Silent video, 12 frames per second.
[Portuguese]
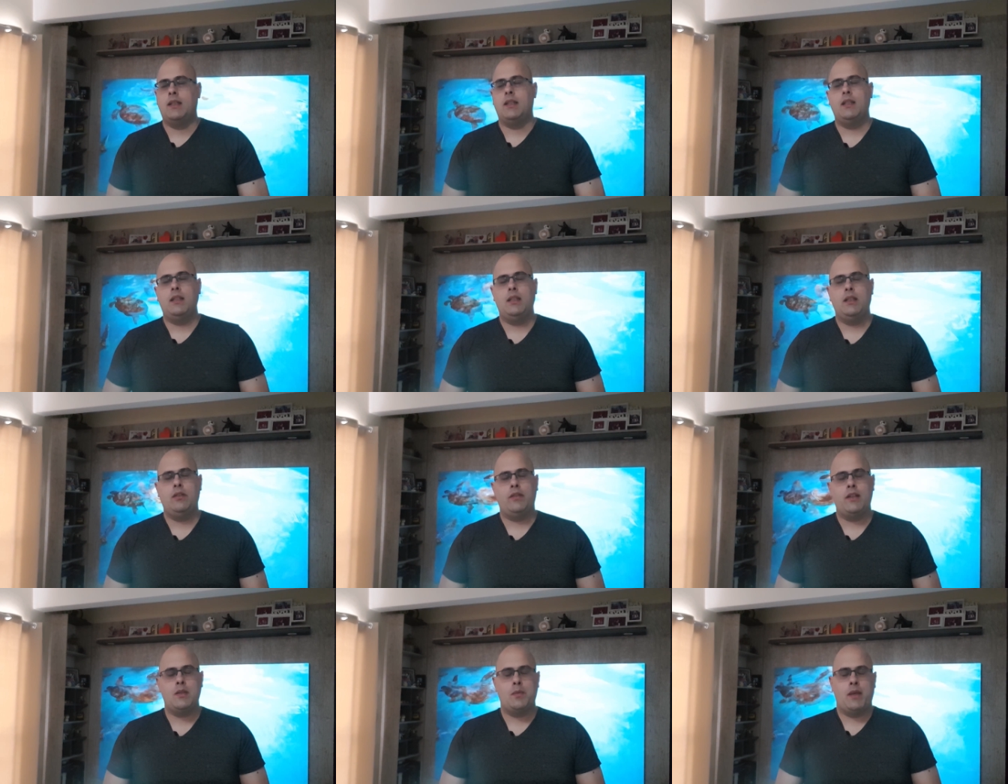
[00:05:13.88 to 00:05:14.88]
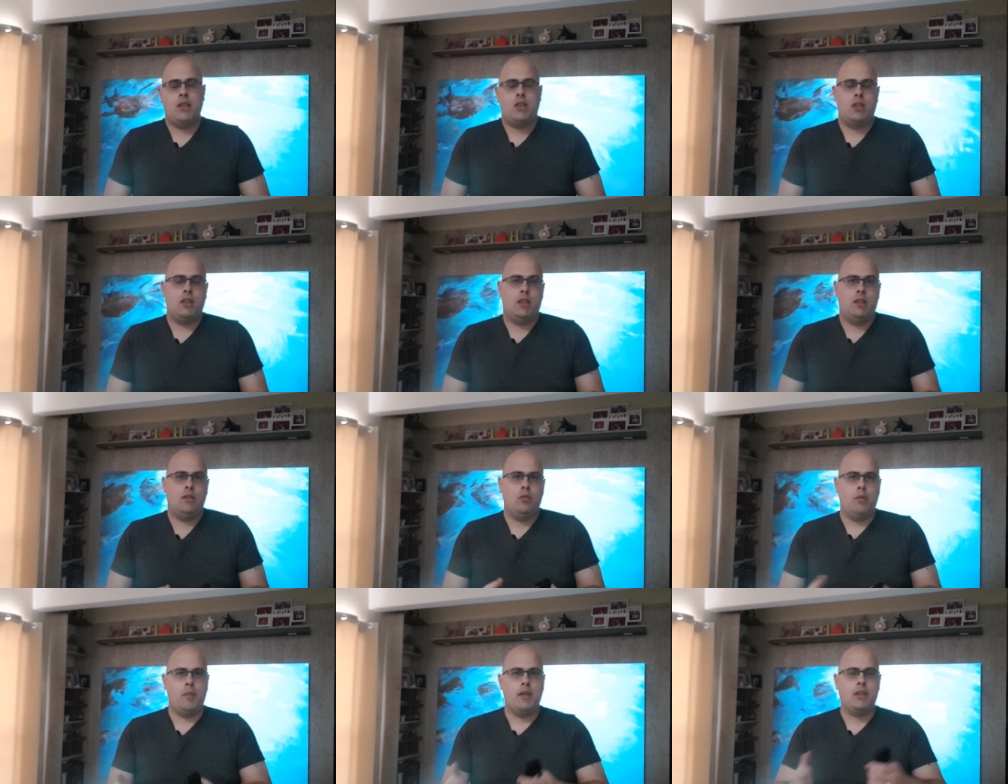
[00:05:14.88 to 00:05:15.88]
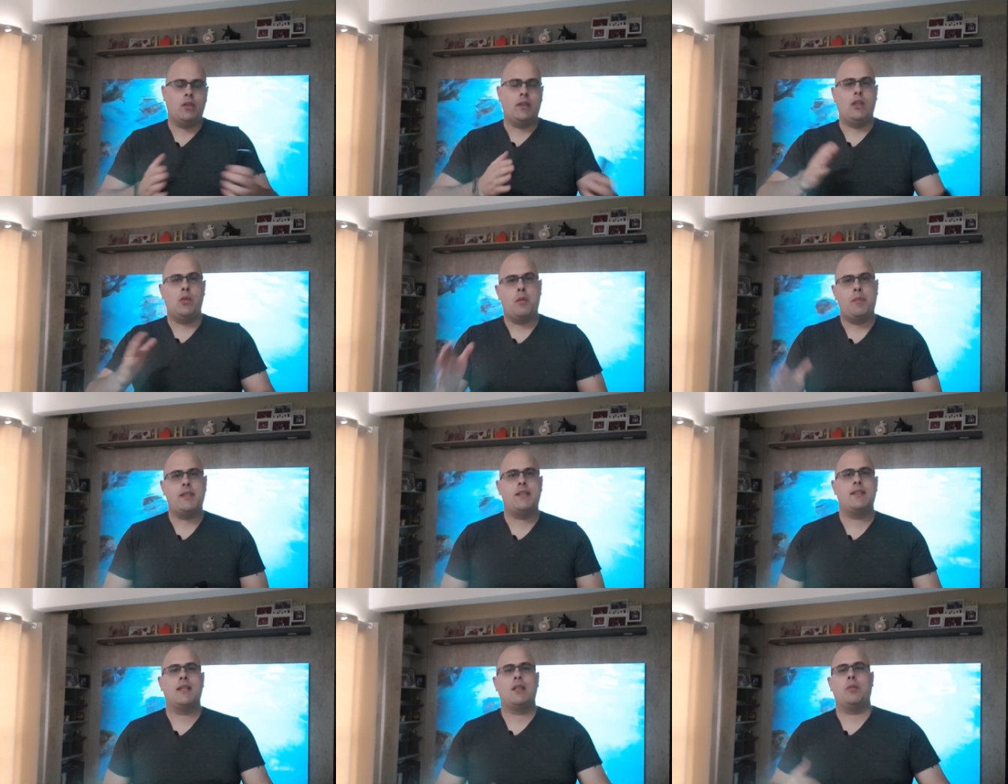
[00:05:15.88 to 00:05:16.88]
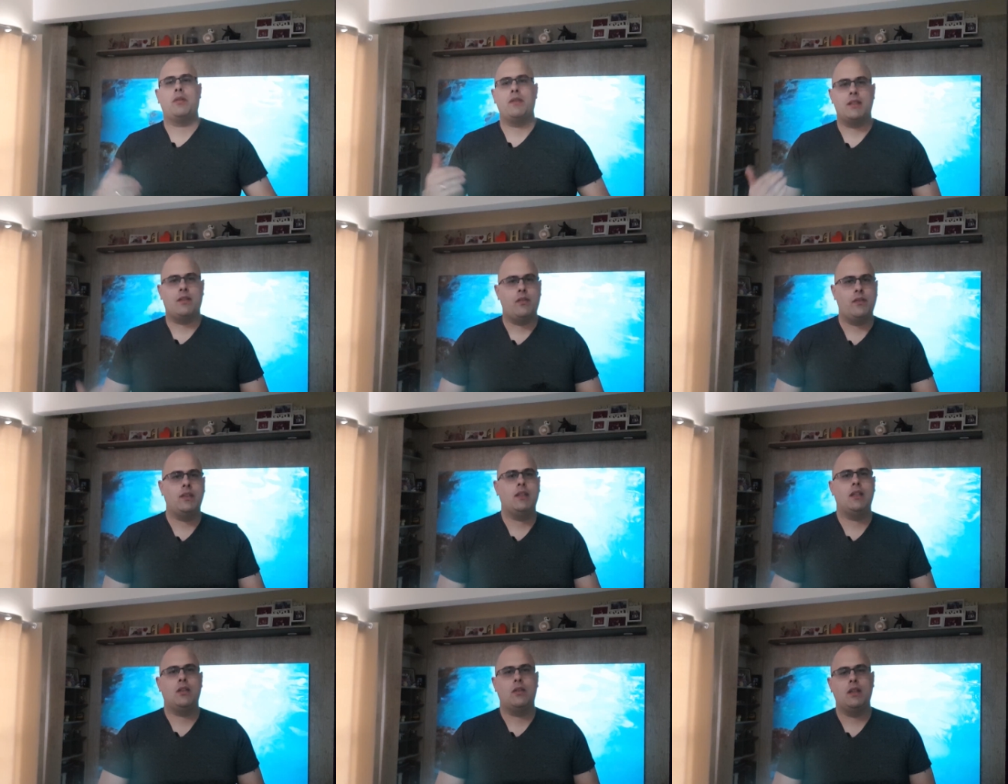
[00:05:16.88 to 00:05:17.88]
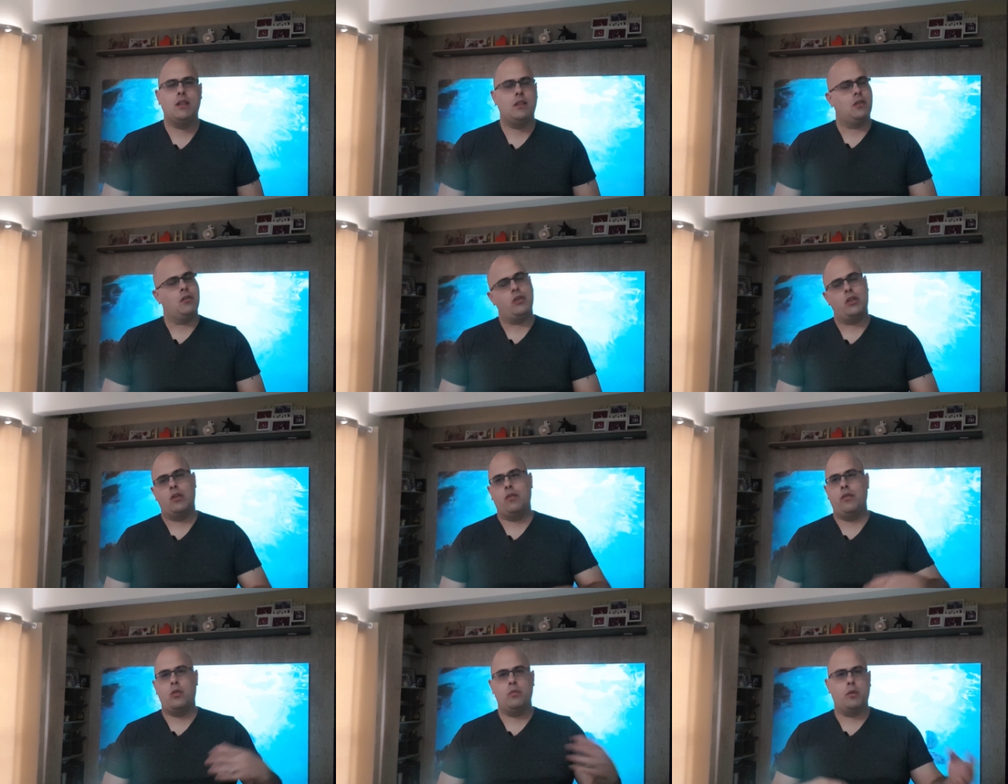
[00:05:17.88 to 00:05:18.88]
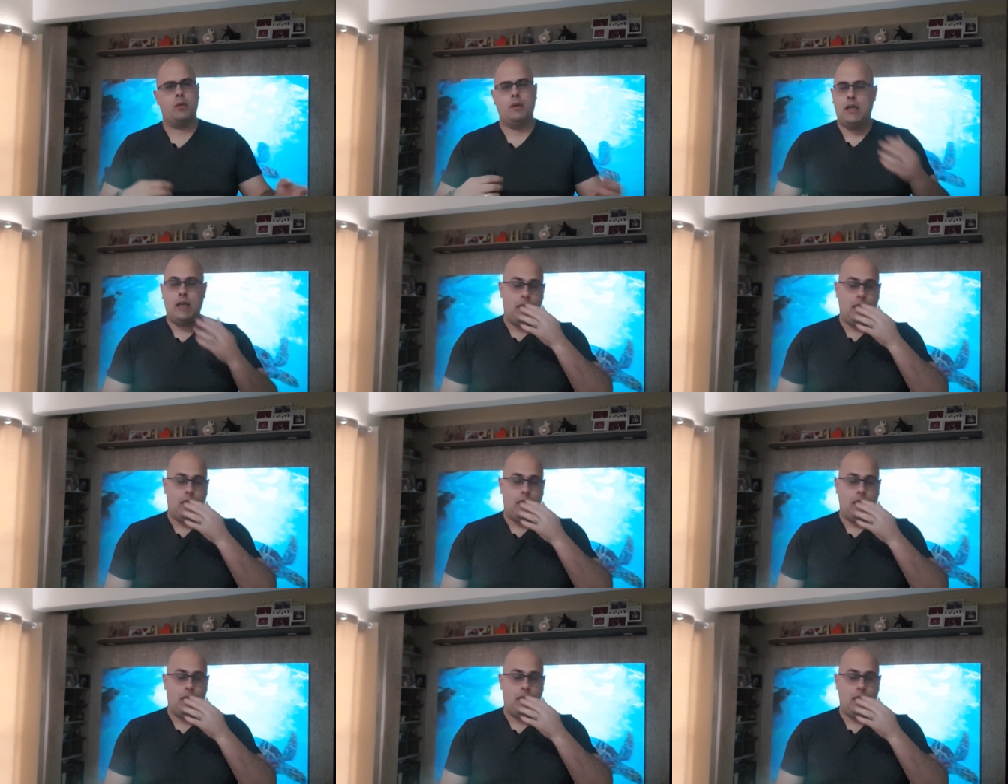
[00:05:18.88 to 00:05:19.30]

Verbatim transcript: E infelizmente, no momento até dei uma pesquisada para ver se estava vendendo ainda, então acho que houve algum problema.